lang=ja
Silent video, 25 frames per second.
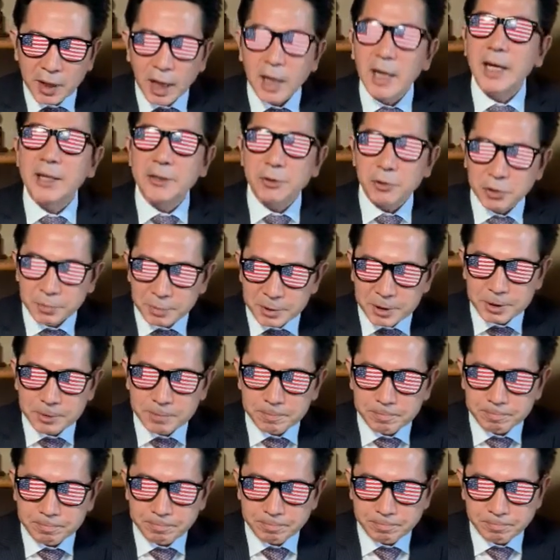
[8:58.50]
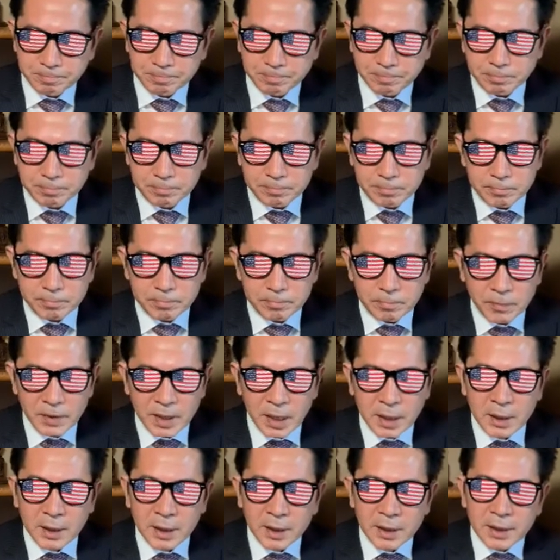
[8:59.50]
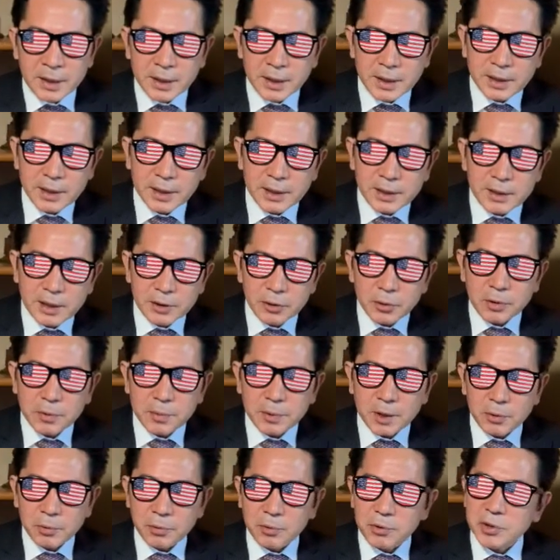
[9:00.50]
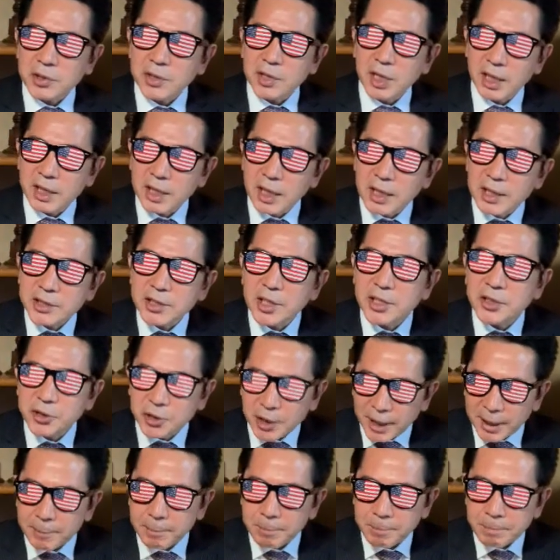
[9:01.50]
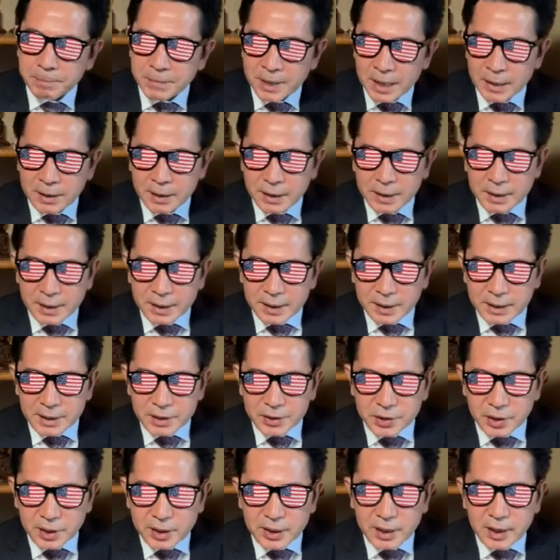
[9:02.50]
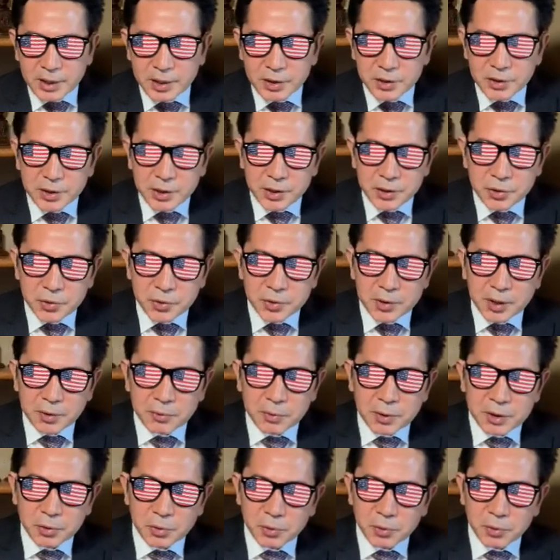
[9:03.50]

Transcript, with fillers: 考えております。えー、例えばこの世界選手権、えー、世界選手権は